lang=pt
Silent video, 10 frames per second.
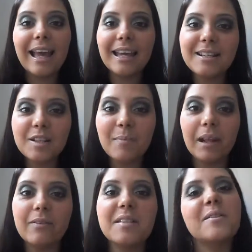E é isso,
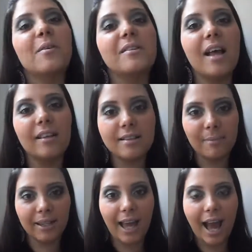espero que vocês tenham gostado
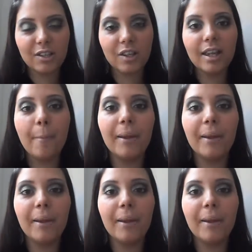dessa maquiagem.